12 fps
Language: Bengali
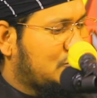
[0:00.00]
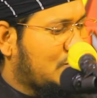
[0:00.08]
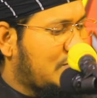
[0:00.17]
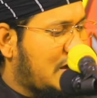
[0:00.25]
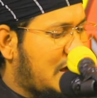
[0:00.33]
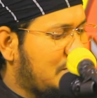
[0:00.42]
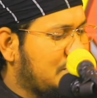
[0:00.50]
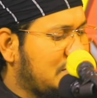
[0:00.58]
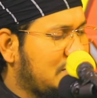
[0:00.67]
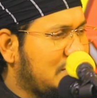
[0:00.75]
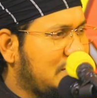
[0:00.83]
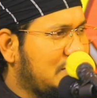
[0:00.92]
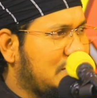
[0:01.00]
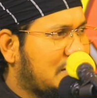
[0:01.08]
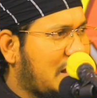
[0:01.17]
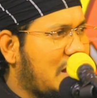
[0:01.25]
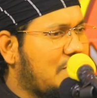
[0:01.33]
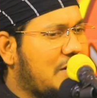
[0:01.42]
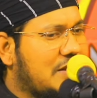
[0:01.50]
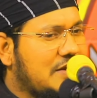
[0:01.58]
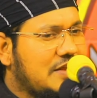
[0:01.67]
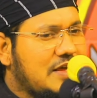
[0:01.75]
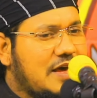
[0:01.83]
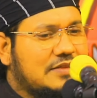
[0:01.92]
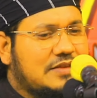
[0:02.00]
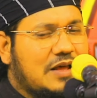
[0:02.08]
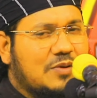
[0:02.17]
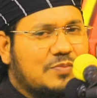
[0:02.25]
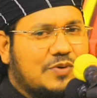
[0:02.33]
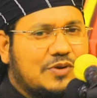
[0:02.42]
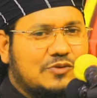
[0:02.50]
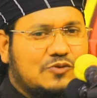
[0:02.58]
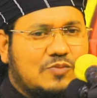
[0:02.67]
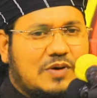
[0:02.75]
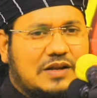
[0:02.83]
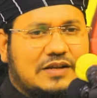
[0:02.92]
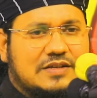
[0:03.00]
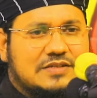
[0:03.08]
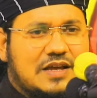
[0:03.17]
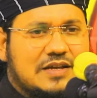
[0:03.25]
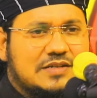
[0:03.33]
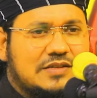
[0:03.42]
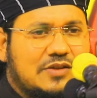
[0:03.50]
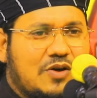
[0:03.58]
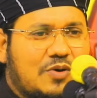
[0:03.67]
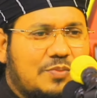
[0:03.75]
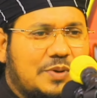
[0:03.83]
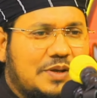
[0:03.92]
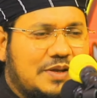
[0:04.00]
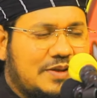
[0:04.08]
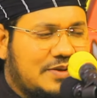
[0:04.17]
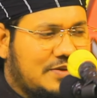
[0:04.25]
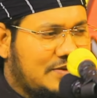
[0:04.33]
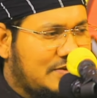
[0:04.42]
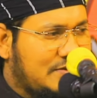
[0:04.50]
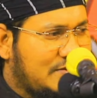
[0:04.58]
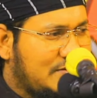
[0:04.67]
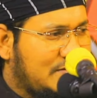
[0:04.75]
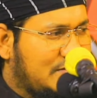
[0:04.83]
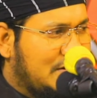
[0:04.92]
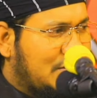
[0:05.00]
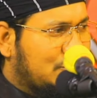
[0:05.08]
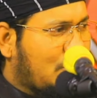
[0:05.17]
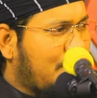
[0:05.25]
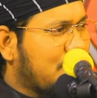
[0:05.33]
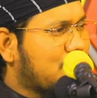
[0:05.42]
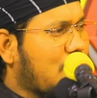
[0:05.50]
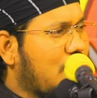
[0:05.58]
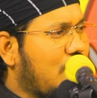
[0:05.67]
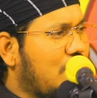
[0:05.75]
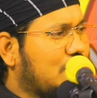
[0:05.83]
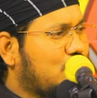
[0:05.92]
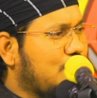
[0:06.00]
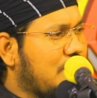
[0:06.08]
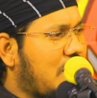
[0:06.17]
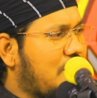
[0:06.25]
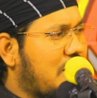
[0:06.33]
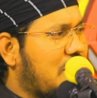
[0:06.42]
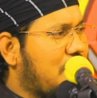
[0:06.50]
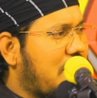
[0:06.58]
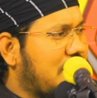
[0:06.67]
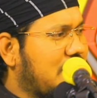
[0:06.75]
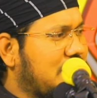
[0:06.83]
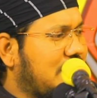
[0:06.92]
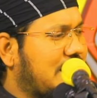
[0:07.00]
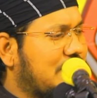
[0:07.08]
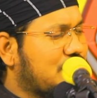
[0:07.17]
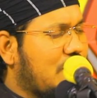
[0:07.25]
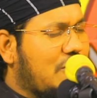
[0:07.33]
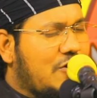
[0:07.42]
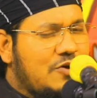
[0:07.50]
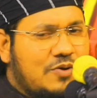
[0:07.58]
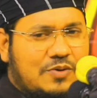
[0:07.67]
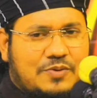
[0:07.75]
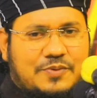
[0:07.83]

অথবা আমি খাবার নিয়ে তারপরে তোমার কাছে আসতে হবে তবে চলো তুমি আমার বাড়ির দিকে চলো